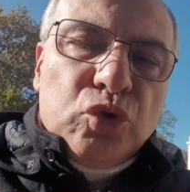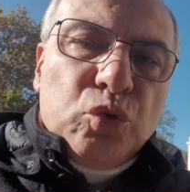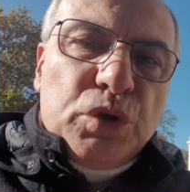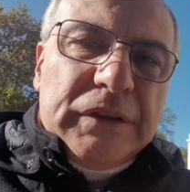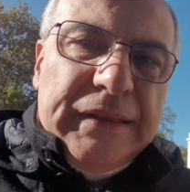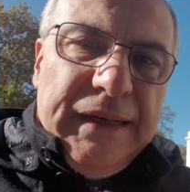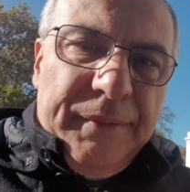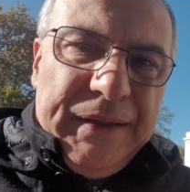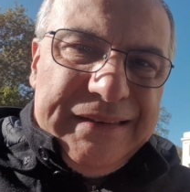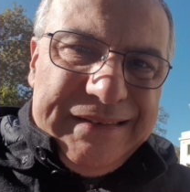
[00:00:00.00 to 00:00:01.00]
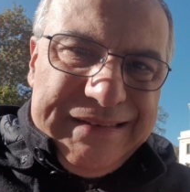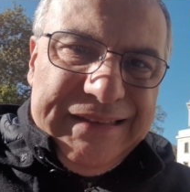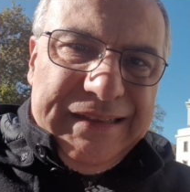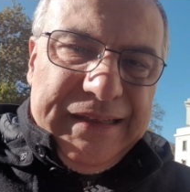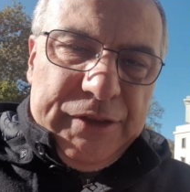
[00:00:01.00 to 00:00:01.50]
tutte le
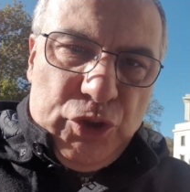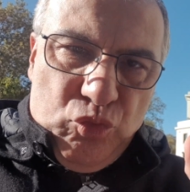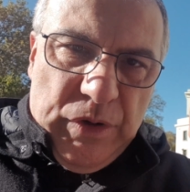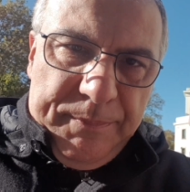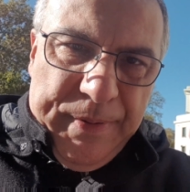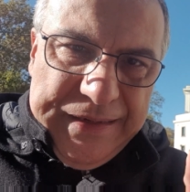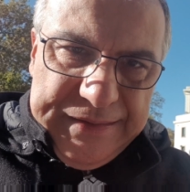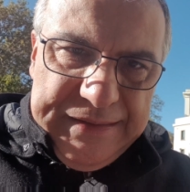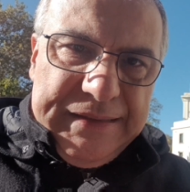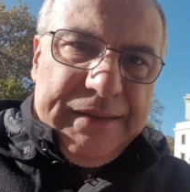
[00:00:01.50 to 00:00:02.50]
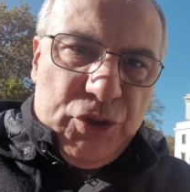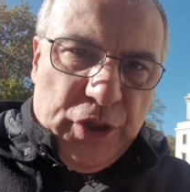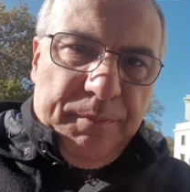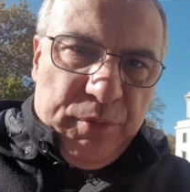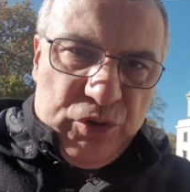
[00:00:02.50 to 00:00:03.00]
mattine di una partita di
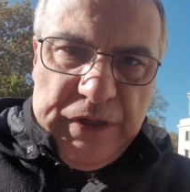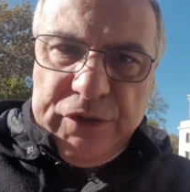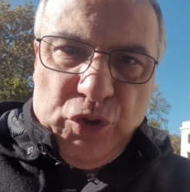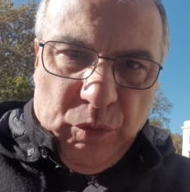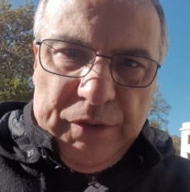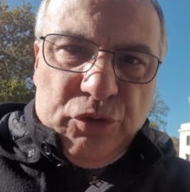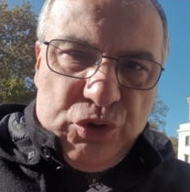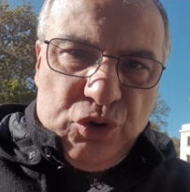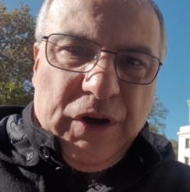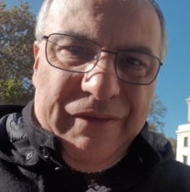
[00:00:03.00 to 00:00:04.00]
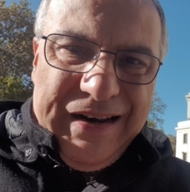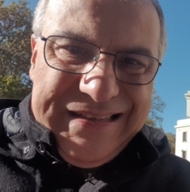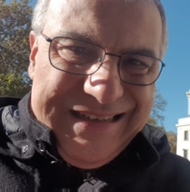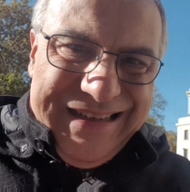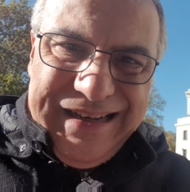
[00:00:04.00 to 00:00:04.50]
Champions League, cioè quando si giocava la
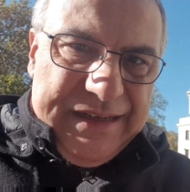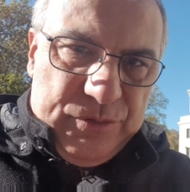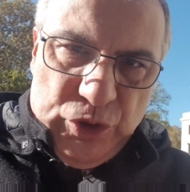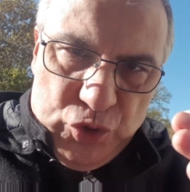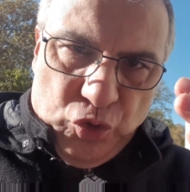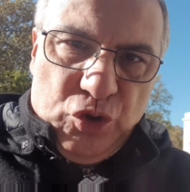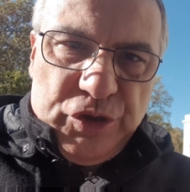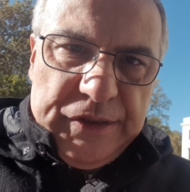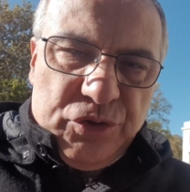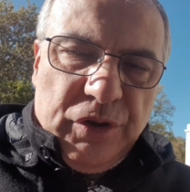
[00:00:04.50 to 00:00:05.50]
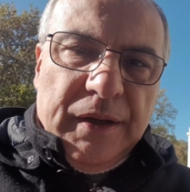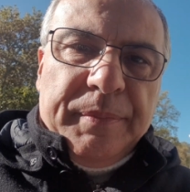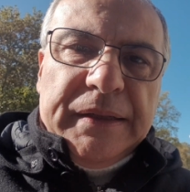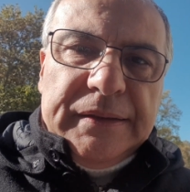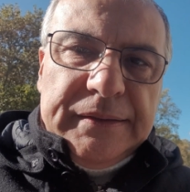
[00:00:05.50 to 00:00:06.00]
sera, cioè il giorno stesso della
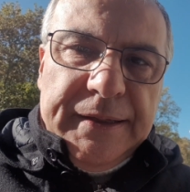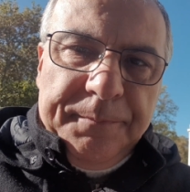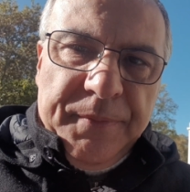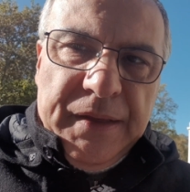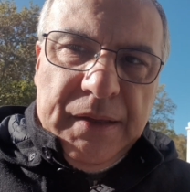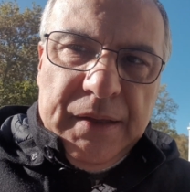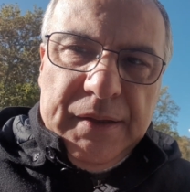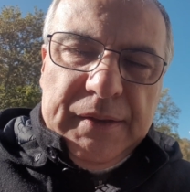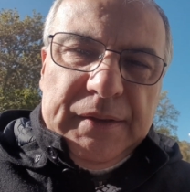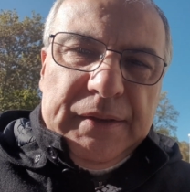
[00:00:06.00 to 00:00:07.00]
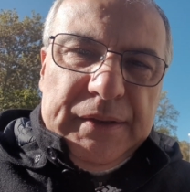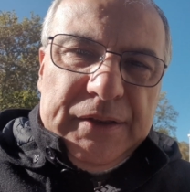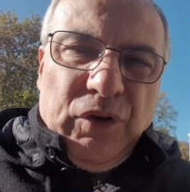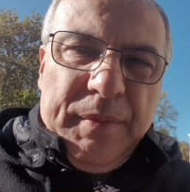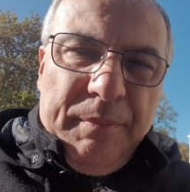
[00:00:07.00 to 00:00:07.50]
partita,
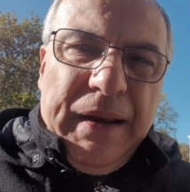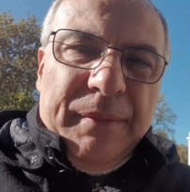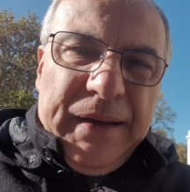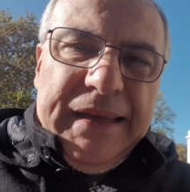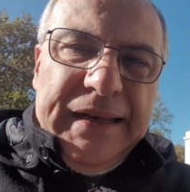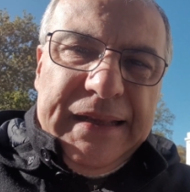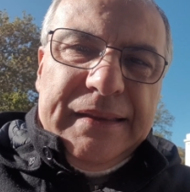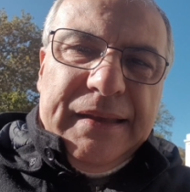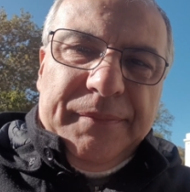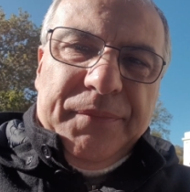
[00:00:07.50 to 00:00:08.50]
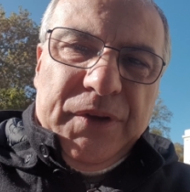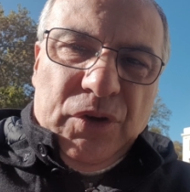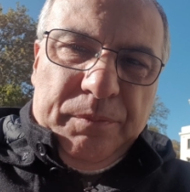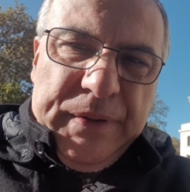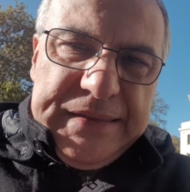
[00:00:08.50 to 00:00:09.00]
con la mia bella macchinetta
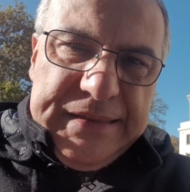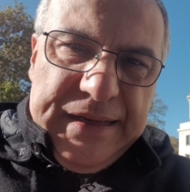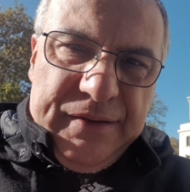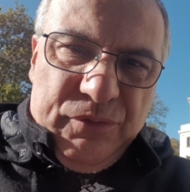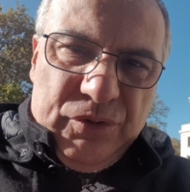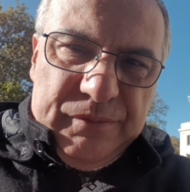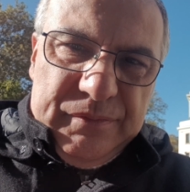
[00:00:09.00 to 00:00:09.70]
io passavo